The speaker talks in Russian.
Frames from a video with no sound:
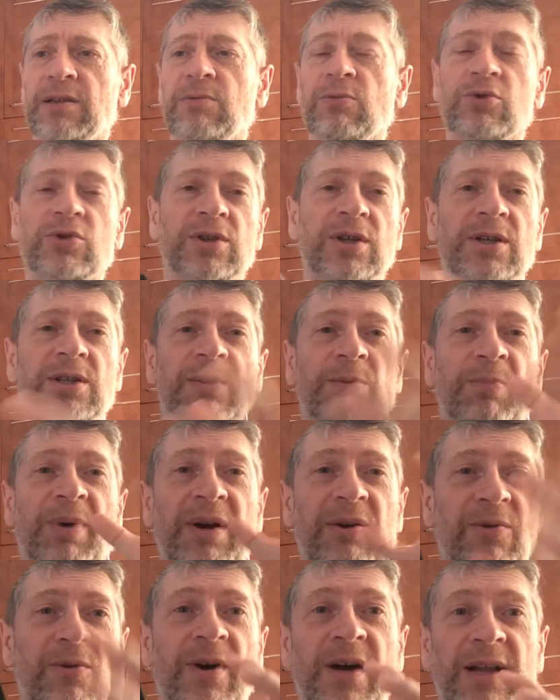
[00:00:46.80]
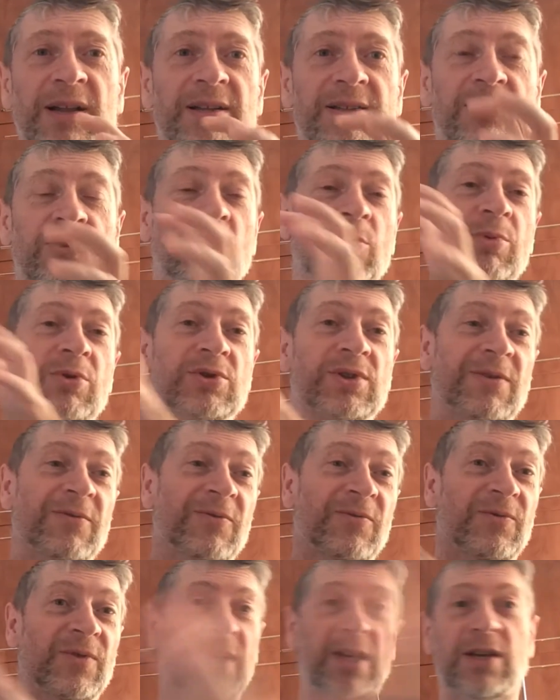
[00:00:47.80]
уже порвалась, ее просто
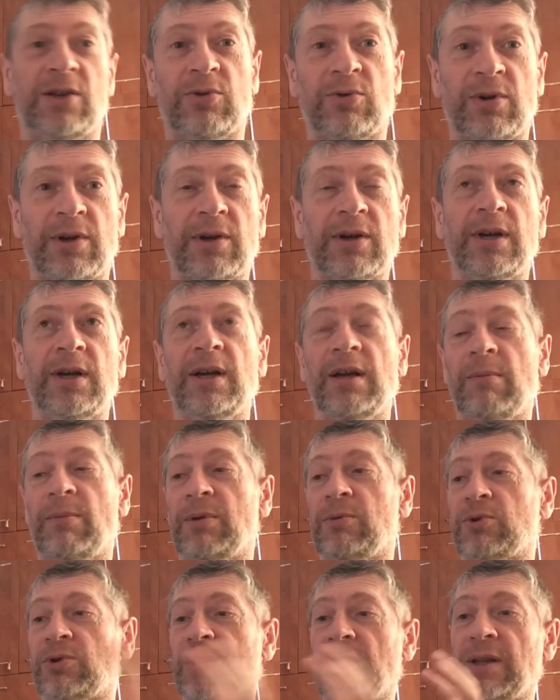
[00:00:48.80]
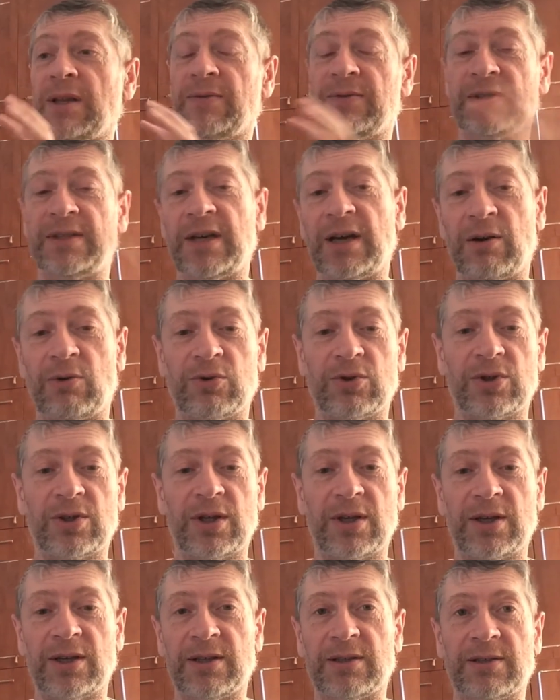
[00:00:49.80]
выкинули, потому что она вся
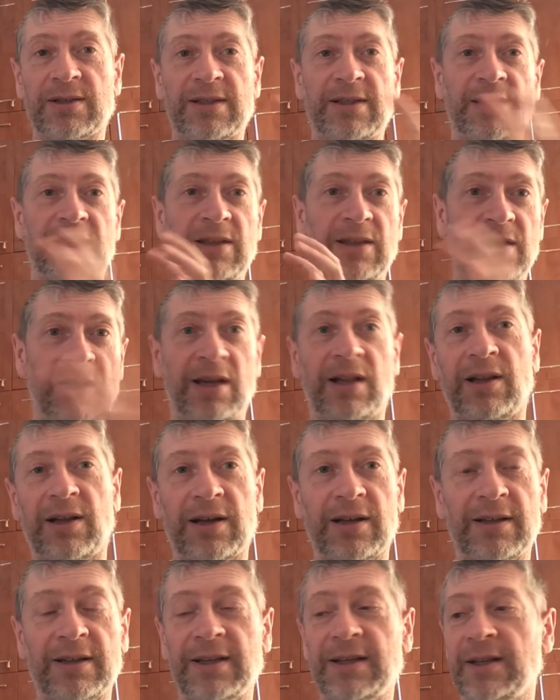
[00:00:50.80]
уже сгнила.